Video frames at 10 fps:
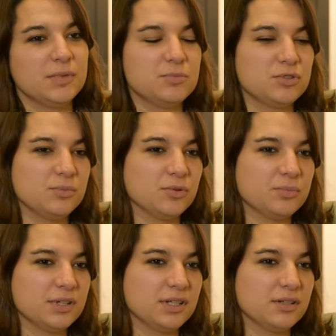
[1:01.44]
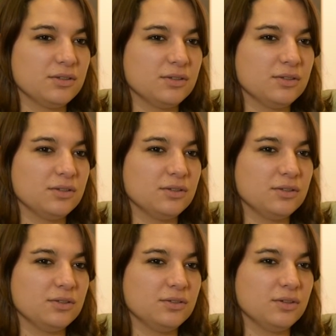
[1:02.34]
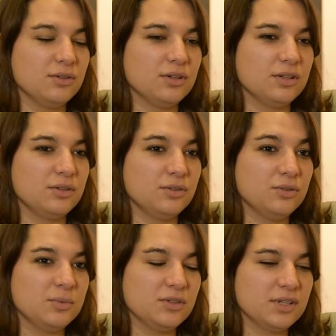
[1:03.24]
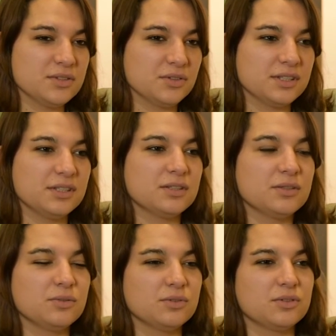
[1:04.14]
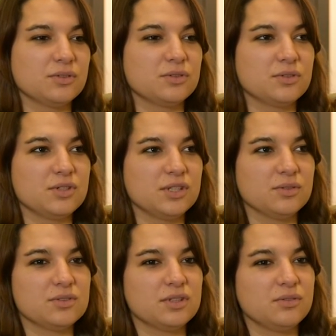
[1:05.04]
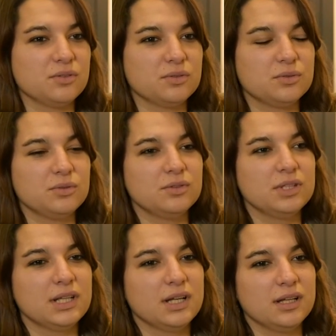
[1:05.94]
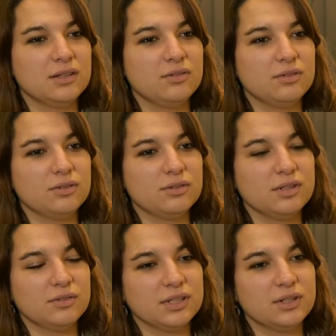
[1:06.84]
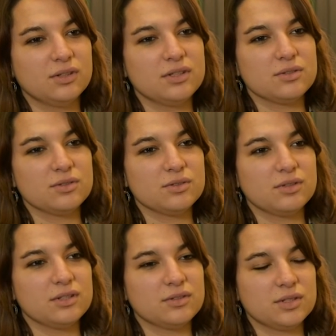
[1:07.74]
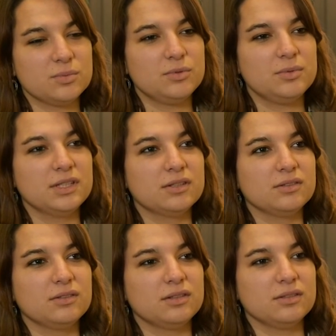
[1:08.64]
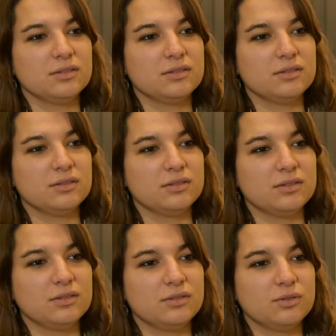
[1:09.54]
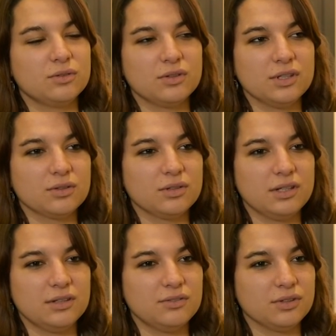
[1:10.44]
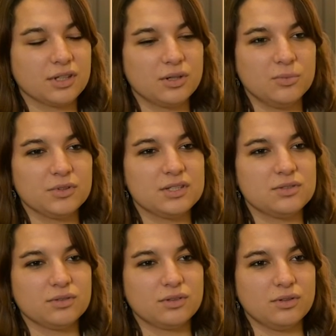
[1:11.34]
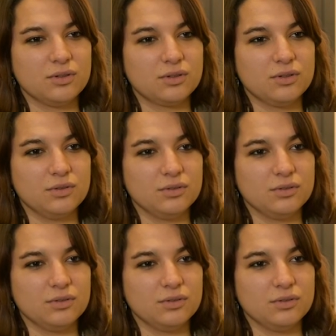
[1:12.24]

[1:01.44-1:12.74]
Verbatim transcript: mais absolument pas euh, dans le, domaine de la santé. Donc euh, ce que j'attends, c'est avant tout d'avoir des connaissances dans la santé publique, de connaître les différentes réglementations que